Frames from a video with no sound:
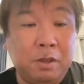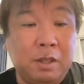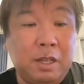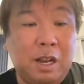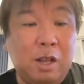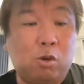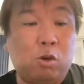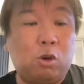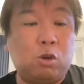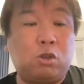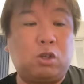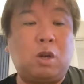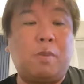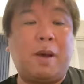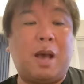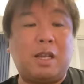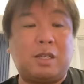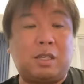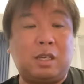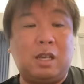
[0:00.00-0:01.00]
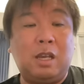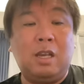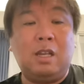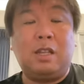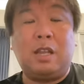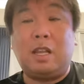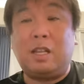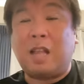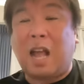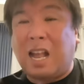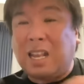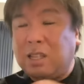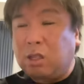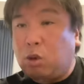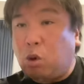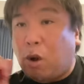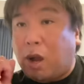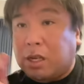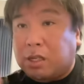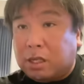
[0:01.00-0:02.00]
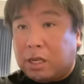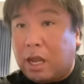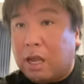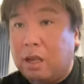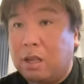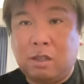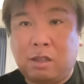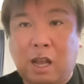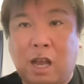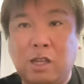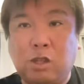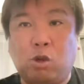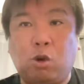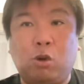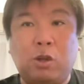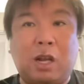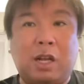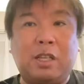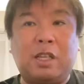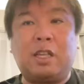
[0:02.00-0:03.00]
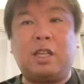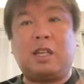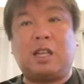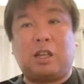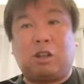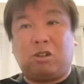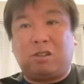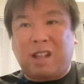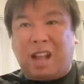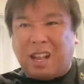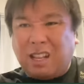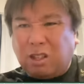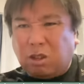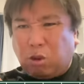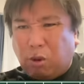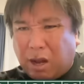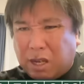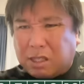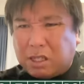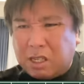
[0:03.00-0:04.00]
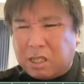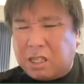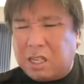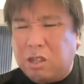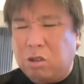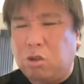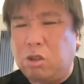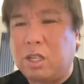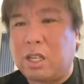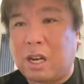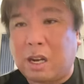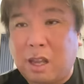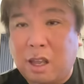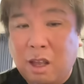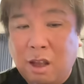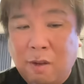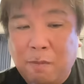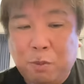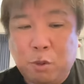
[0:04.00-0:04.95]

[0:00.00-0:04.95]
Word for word: でね、この紅林、ね、なんとかして、ダイソー田が出てきたけど、なんとかして進塁打ね、